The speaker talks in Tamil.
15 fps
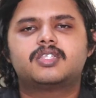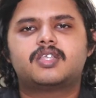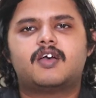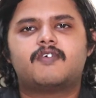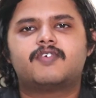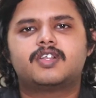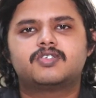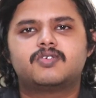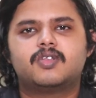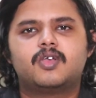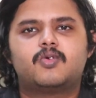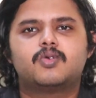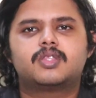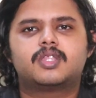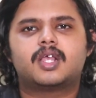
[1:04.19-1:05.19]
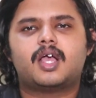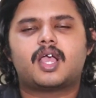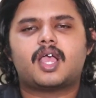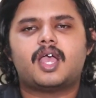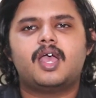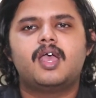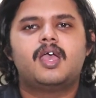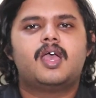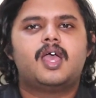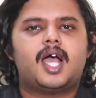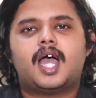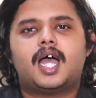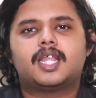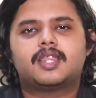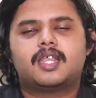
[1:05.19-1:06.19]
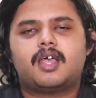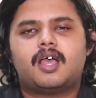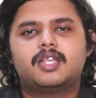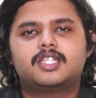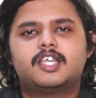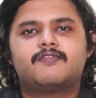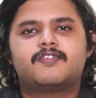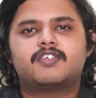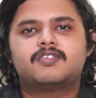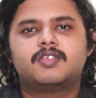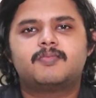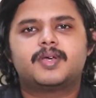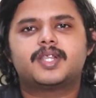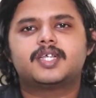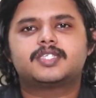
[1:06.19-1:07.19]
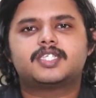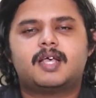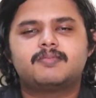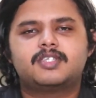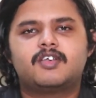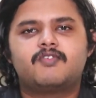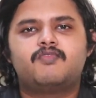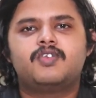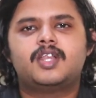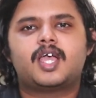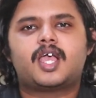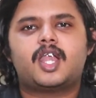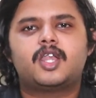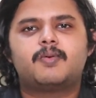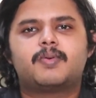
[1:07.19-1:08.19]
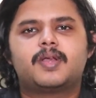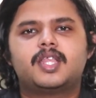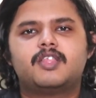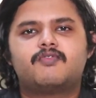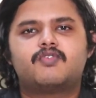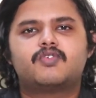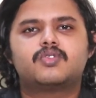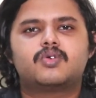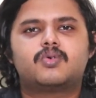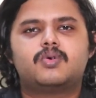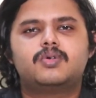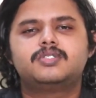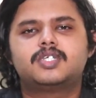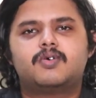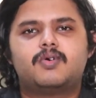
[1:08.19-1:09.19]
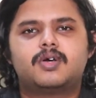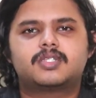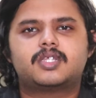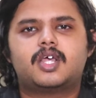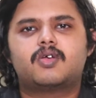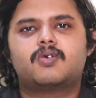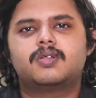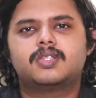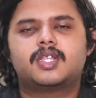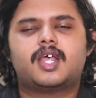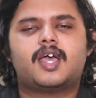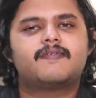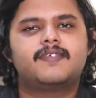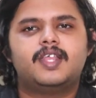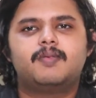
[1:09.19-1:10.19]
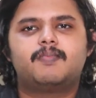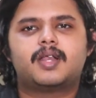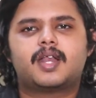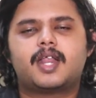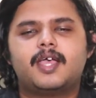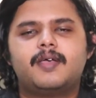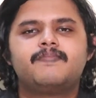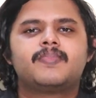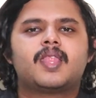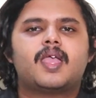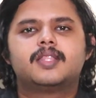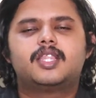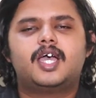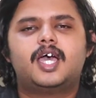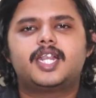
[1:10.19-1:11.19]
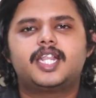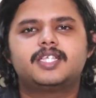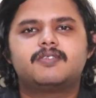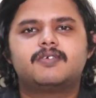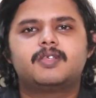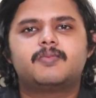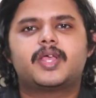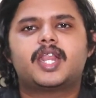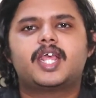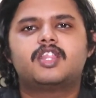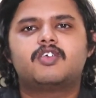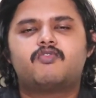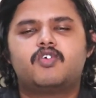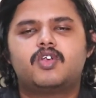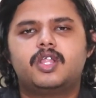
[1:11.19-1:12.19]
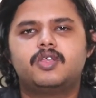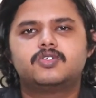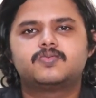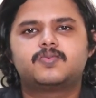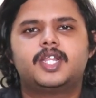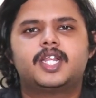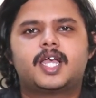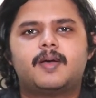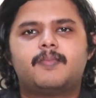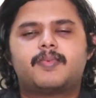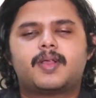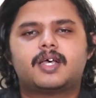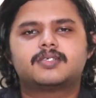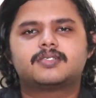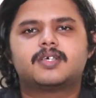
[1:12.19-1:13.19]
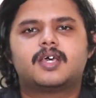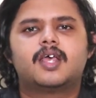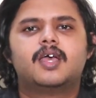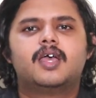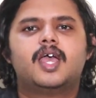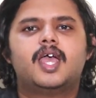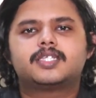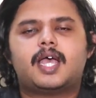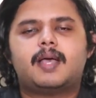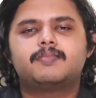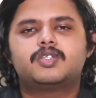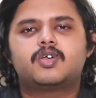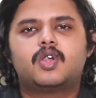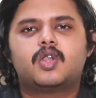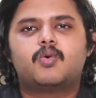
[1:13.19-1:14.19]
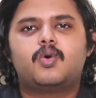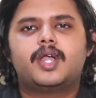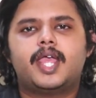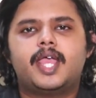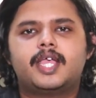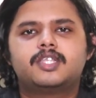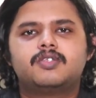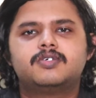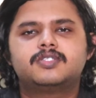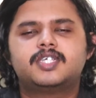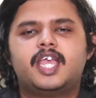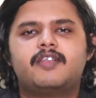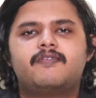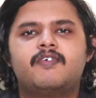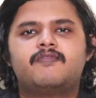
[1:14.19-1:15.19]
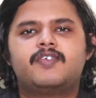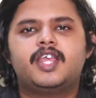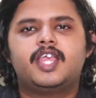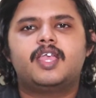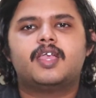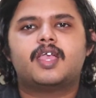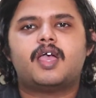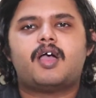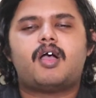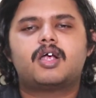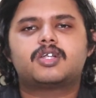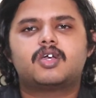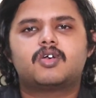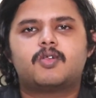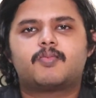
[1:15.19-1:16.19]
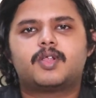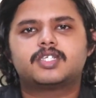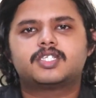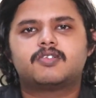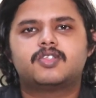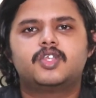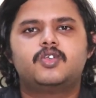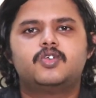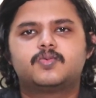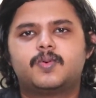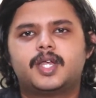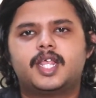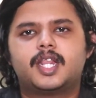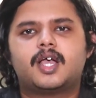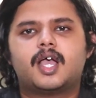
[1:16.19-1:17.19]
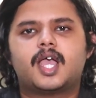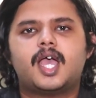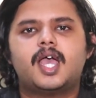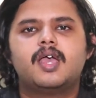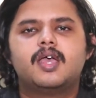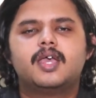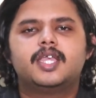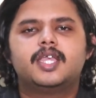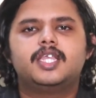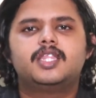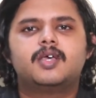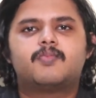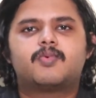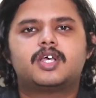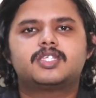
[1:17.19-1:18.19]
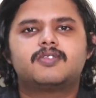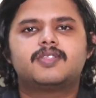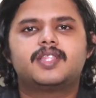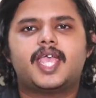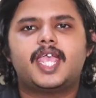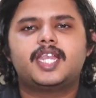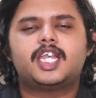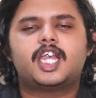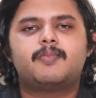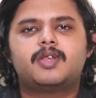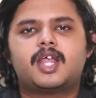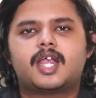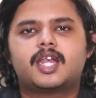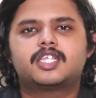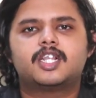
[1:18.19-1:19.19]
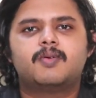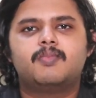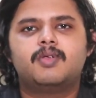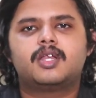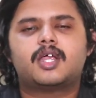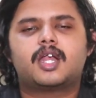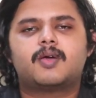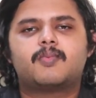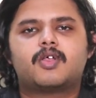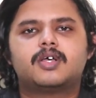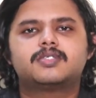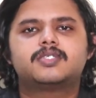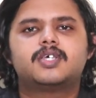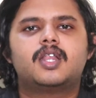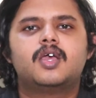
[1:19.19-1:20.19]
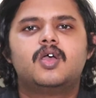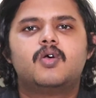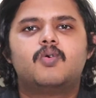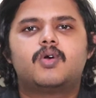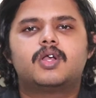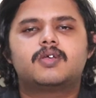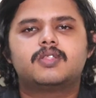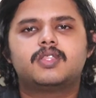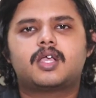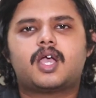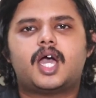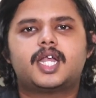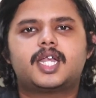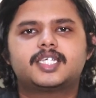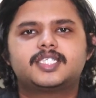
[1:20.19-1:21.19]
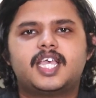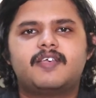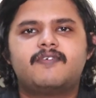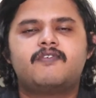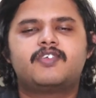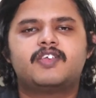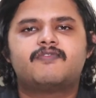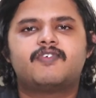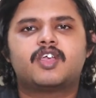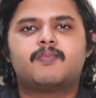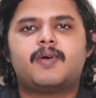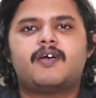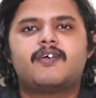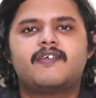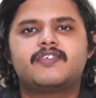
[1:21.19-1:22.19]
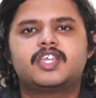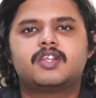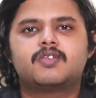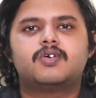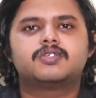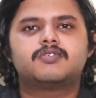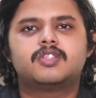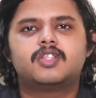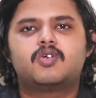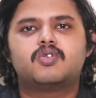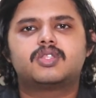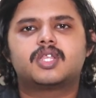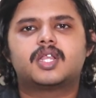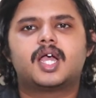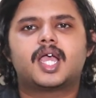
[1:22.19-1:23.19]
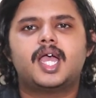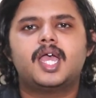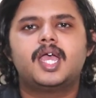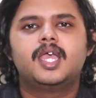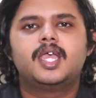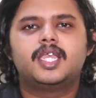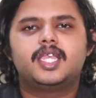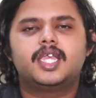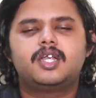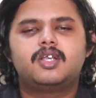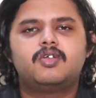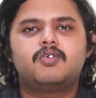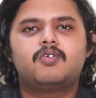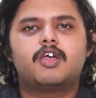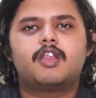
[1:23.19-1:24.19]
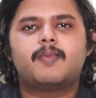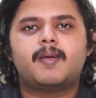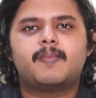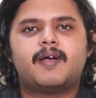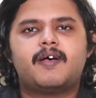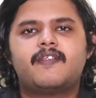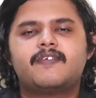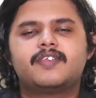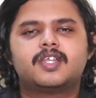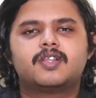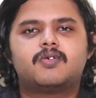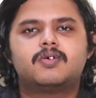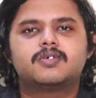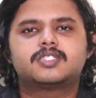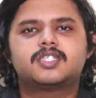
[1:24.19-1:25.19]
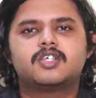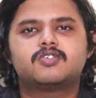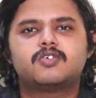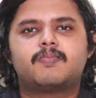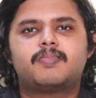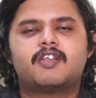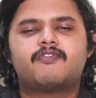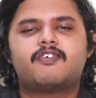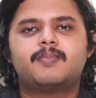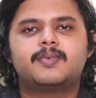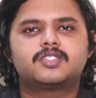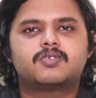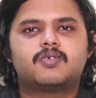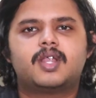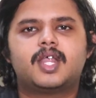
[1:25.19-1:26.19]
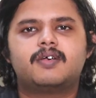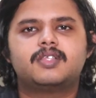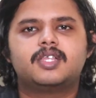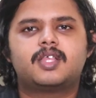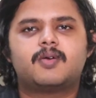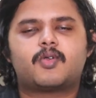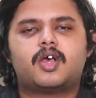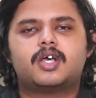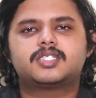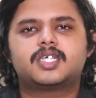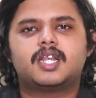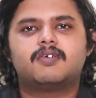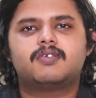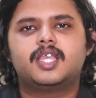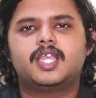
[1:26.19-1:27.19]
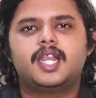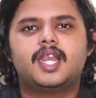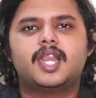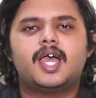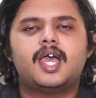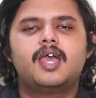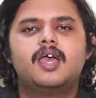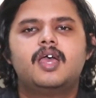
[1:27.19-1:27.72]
லான்ச் ஆஃபர்னு சொல்லி கொடுத்துருக்காங்க அந்த லான்ச் ஆஃபர் வந்து பார்த்தீங்கன்னா சாம்சங் ஃபுல்லாக கண்டிப்பாக இந்த ஃபோன் வந்து கொஞ்சம் ஒர்த்தாக இருக்கும்னு வந்து நான் ஃபீல் பண்ணுறேன் தேர்ட் ரீசன் வந்து பார்த்தீங்கன்னா இந்த ஃபோனில் யூஸ் பண்ணியிருக்க ப்ராசர் சாம்சங்கோட ஒன் எக்ஸினோஸ் எயிட் ஃபிஃப்டி ஆக்டா ப்ராசர் வந்து யூஸ் பண்ணியிருக்காங்க இந்த ப்ராசர் வந்து எயிட் நானோமீட்டர் ஆகரேஜில் பில்ட் ஆன ப்ராசர் உங்களுக்கு வந்து காட்டக்ஸ் ஏ ஃபிஃப்டி ஃபைவ் பவர் விஷன் கோர்ஸ் வந்து கொடுத்துருக்காங்க எட்டு கோருமே பவர் விஷன் கோர்ஸ் தான் ஸோ பர்ஃபார்மன்ஸ் கோரே வந்து இந்த ப்ராசரில் வந்து இல்லை